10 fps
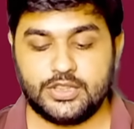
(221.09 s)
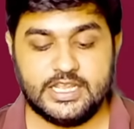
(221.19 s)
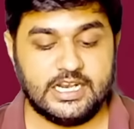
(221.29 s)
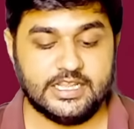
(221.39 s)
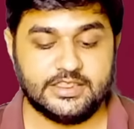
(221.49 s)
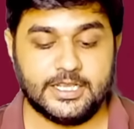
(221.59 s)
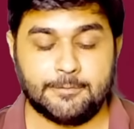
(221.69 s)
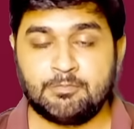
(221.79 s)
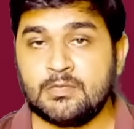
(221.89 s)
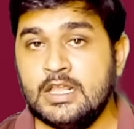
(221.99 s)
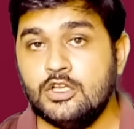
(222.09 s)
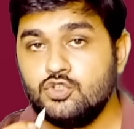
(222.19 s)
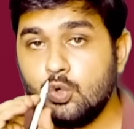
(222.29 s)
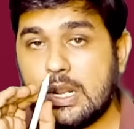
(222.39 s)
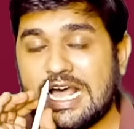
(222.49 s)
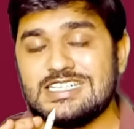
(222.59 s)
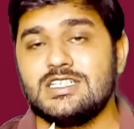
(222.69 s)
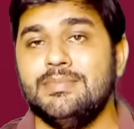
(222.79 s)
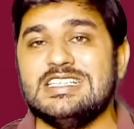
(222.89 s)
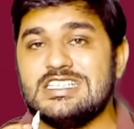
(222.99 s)
देख लेते हैं जो
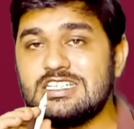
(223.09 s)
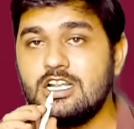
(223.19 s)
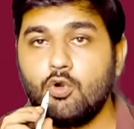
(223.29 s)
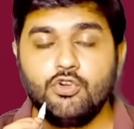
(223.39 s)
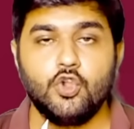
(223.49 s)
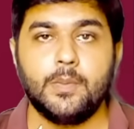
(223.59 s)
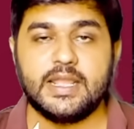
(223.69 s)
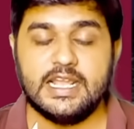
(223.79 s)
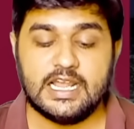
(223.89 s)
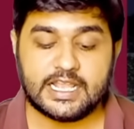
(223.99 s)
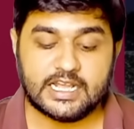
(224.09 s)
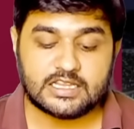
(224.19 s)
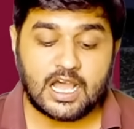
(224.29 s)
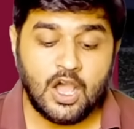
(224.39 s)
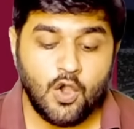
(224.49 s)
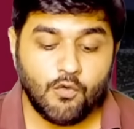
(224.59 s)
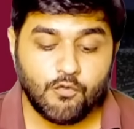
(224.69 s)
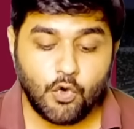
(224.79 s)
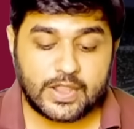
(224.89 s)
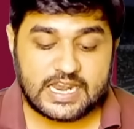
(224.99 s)
लास्ट मैच इस ग्राउंड के ऊपर खेला गया था
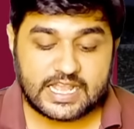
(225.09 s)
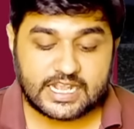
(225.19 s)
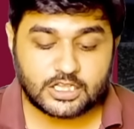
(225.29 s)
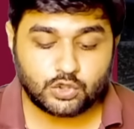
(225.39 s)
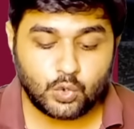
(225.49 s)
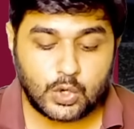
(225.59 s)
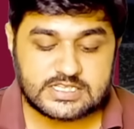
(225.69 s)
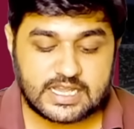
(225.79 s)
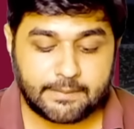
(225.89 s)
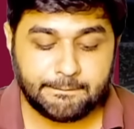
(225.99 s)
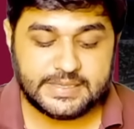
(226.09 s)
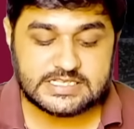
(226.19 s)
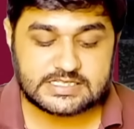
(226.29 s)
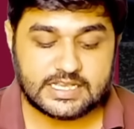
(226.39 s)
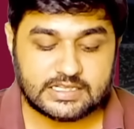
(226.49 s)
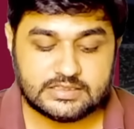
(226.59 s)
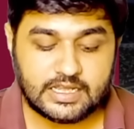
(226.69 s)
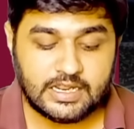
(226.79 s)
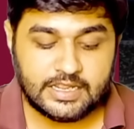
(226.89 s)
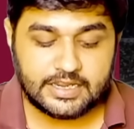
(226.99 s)
वो खेला गया था 2020 के
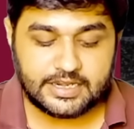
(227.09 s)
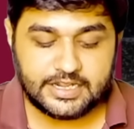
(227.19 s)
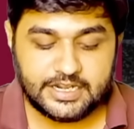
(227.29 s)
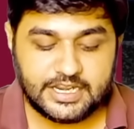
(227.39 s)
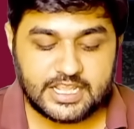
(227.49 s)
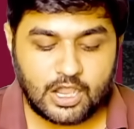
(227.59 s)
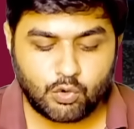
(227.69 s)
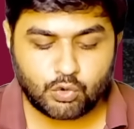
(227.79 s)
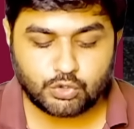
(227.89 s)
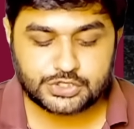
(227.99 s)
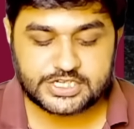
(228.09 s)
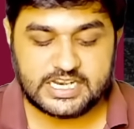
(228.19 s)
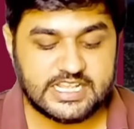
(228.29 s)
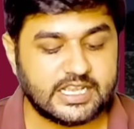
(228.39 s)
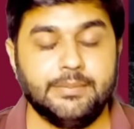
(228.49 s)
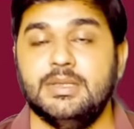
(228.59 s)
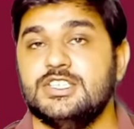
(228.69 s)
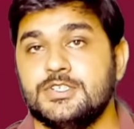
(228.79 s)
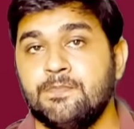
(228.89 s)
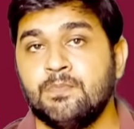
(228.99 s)
अंदर इंडिया और ऑस्ट्रेलिया के
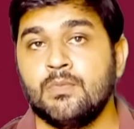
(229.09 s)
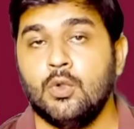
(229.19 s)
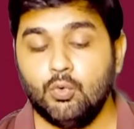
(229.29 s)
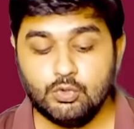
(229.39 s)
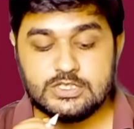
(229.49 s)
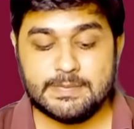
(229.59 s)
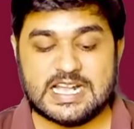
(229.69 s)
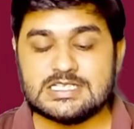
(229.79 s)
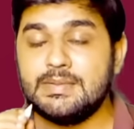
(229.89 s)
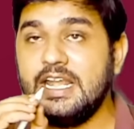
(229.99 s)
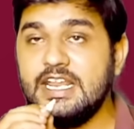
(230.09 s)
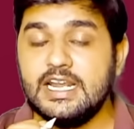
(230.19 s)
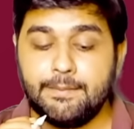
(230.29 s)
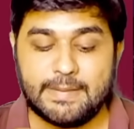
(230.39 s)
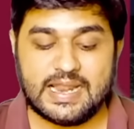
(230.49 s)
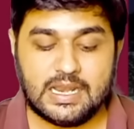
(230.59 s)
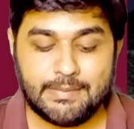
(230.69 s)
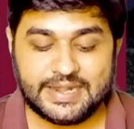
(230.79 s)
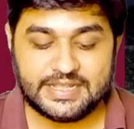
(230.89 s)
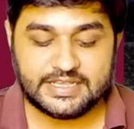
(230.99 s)
बीच उस मैच में इंडिया ने पहले
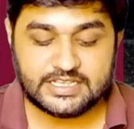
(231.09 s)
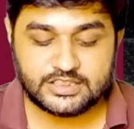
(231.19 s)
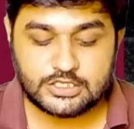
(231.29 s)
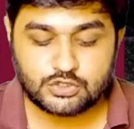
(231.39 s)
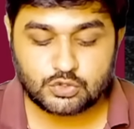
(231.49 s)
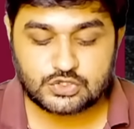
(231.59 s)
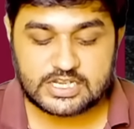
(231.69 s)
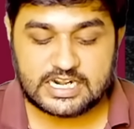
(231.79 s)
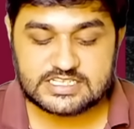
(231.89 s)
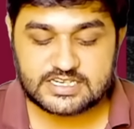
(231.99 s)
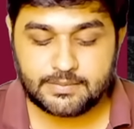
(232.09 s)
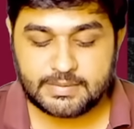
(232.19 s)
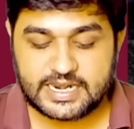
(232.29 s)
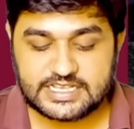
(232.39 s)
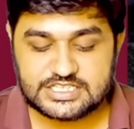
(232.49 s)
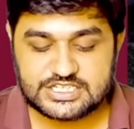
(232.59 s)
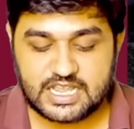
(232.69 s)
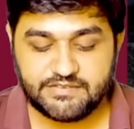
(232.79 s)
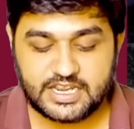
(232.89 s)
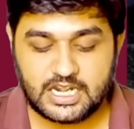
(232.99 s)
बैटिंग की 340 रन बनाए
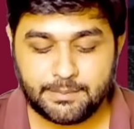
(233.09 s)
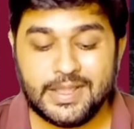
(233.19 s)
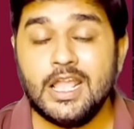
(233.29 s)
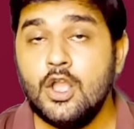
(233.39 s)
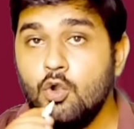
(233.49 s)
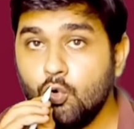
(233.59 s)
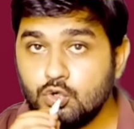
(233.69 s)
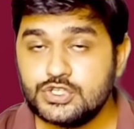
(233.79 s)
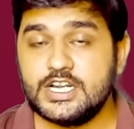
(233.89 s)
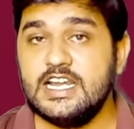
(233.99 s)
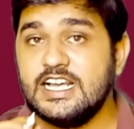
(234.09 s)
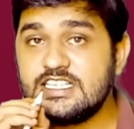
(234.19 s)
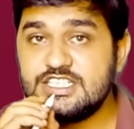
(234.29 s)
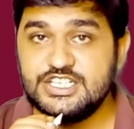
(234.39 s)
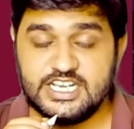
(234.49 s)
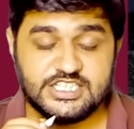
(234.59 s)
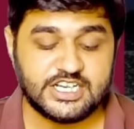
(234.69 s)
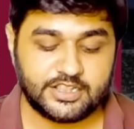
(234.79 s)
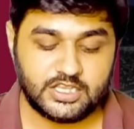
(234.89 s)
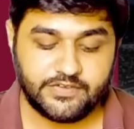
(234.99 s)
छह विकेट पे ऑस्ट्रेलिया चेज
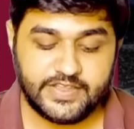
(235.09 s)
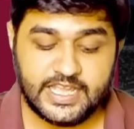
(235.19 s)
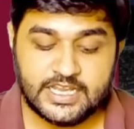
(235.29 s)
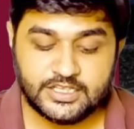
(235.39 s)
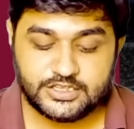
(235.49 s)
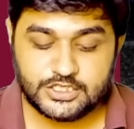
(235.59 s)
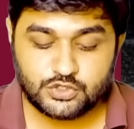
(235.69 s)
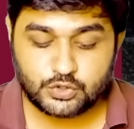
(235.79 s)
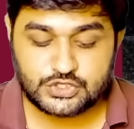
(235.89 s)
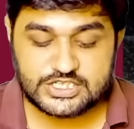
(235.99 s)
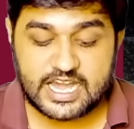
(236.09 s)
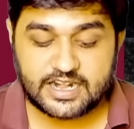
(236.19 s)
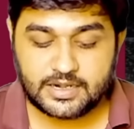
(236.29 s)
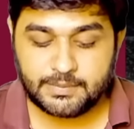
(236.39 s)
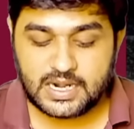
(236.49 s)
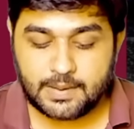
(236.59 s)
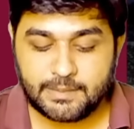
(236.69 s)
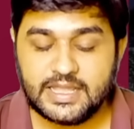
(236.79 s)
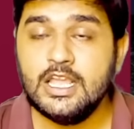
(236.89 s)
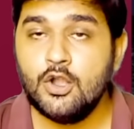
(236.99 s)
करते हुए 304 रन बना
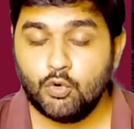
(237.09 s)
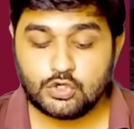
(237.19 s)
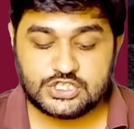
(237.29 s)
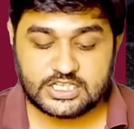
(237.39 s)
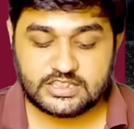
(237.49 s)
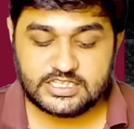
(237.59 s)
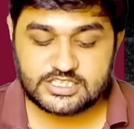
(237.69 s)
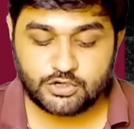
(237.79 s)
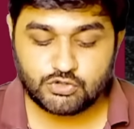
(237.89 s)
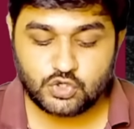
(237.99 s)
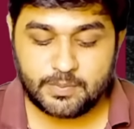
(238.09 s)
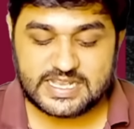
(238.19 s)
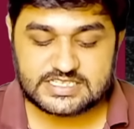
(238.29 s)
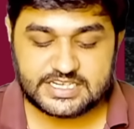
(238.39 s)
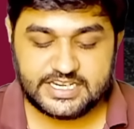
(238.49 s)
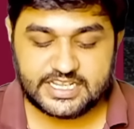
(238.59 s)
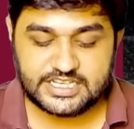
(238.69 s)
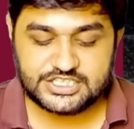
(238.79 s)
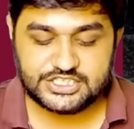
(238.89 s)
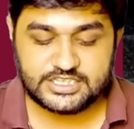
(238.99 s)
पाई और 36 रनों से मैच इंडिया
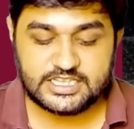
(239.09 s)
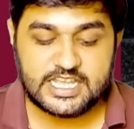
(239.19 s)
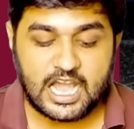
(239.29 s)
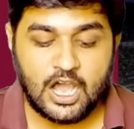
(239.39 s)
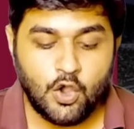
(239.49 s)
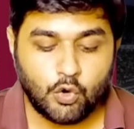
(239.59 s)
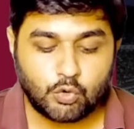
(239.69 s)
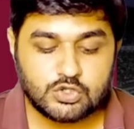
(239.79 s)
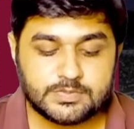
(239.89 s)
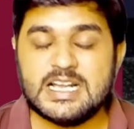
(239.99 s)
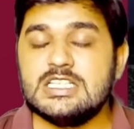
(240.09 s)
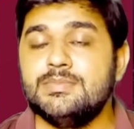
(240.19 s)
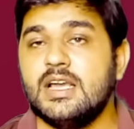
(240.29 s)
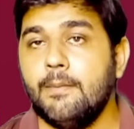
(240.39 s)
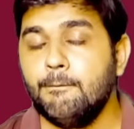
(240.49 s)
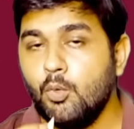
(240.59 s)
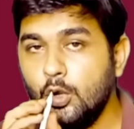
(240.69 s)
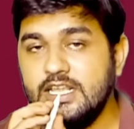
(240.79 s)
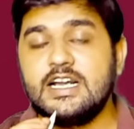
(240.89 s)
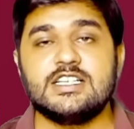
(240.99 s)
ने जीत लिया और उस मैच में अगर हम
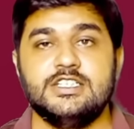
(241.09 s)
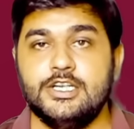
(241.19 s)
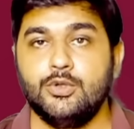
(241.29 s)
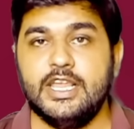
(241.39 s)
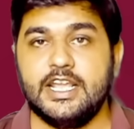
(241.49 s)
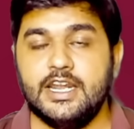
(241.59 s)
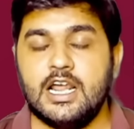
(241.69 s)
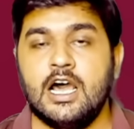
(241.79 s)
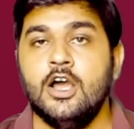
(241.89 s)
बॉलिंग का सनेरियो देखें ना